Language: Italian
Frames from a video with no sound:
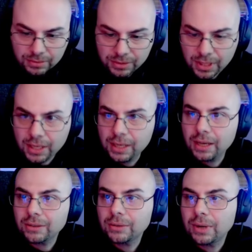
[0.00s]
Sì,
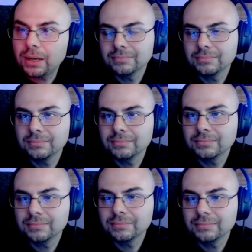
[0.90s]
eccola qua.
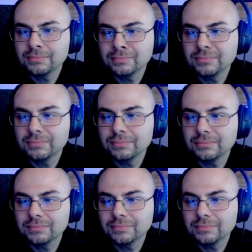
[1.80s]
Volto tuo che ho